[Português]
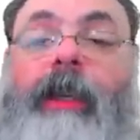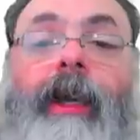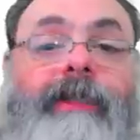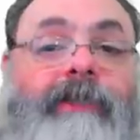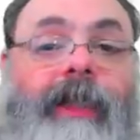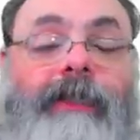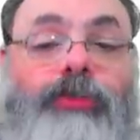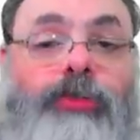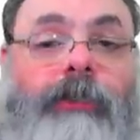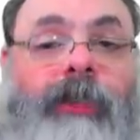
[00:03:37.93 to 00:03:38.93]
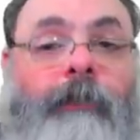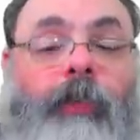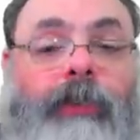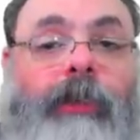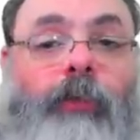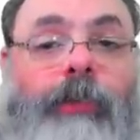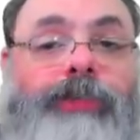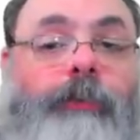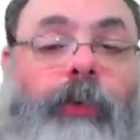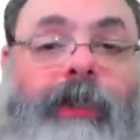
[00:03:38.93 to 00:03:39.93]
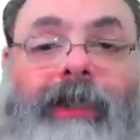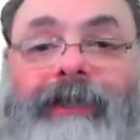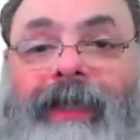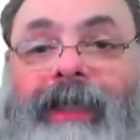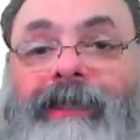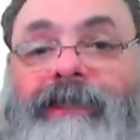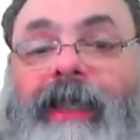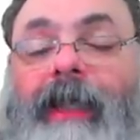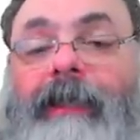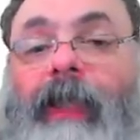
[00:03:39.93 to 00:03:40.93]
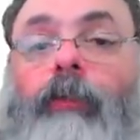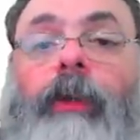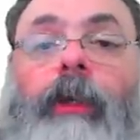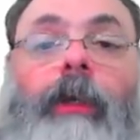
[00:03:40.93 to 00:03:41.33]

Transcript: A esquerda só tem poder hoje porque ela tem esse canal